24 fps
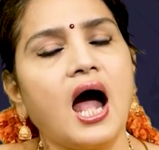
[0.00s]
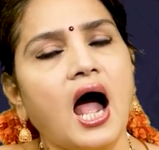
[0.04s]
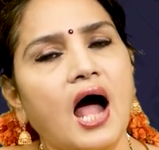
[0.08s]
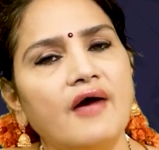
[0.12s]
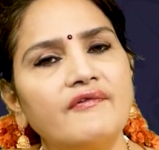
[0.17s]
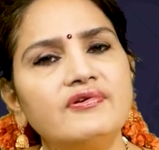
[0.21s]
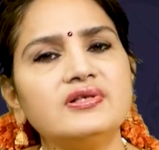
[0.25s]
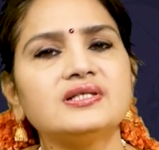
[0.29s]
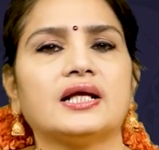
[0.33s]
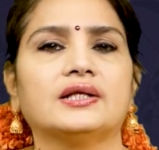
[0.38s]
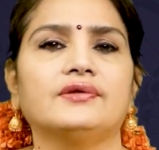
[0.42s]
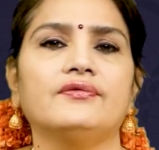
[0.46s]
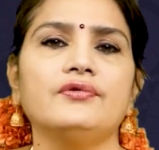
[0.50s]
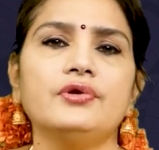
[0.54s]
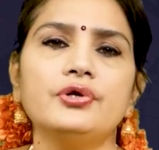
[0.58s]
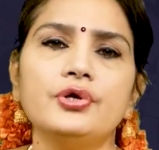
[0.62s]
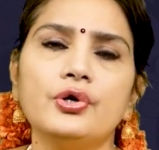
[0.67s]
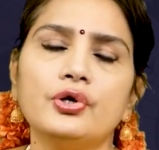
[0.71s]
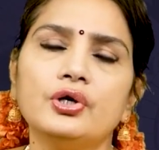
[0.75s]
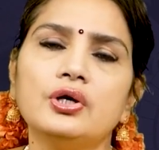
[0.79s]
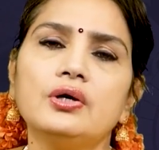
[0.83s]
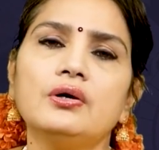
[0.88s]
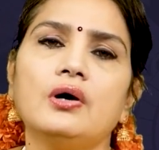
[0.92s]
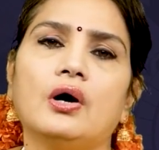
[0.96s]
అవి
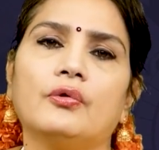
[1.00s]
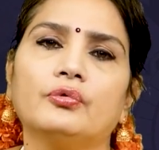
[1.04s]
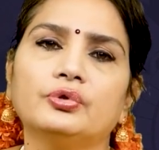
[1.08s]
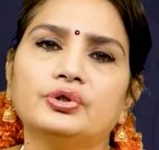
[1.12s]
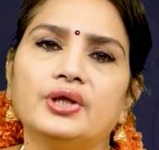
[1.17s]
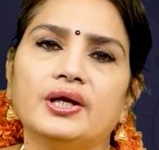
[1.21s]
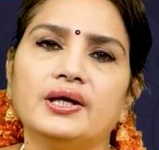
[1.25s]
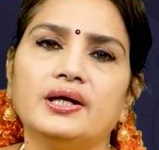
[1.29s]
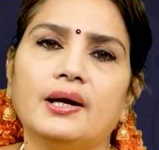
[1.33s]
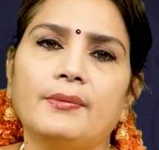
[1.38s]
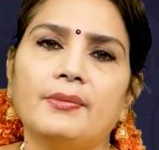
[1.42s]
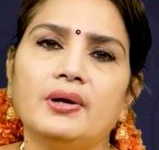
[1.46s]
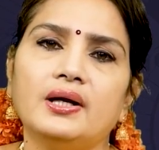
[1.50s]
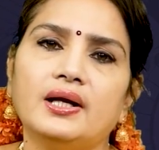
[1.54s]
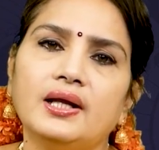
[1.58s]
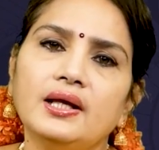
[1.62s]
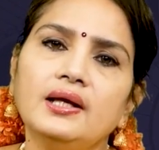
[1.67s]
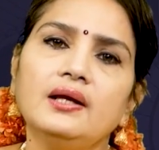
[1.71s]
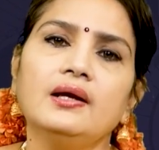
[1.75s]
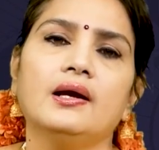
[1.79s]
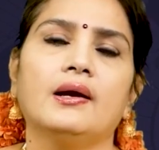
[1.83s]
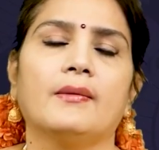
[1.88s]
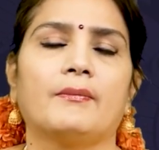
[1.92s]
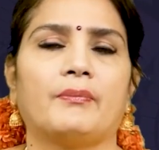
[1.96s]
సద్వినియోగం అవుతాయి కాబట్టి
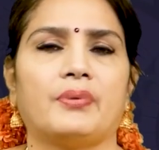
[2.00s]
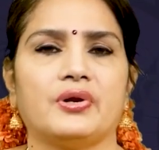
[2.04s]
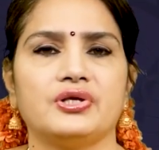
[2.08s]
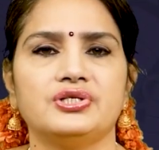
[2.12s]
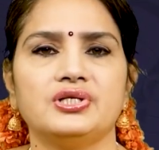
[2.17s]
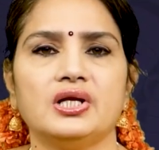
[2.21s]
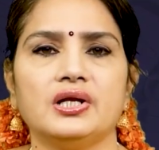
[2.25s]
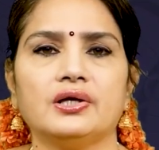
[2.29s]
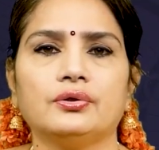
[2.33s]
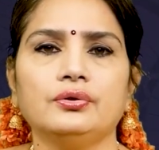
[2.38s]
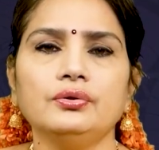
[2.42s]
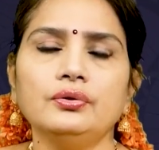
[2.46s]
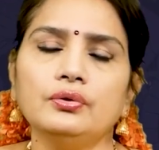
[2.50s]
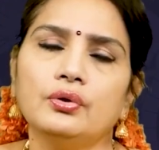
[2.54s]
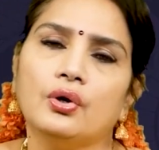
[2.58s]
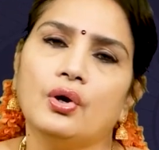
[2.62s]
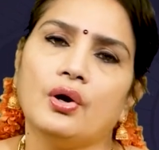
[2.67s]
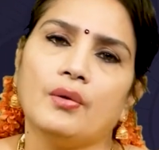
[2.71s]
ప్రజలకు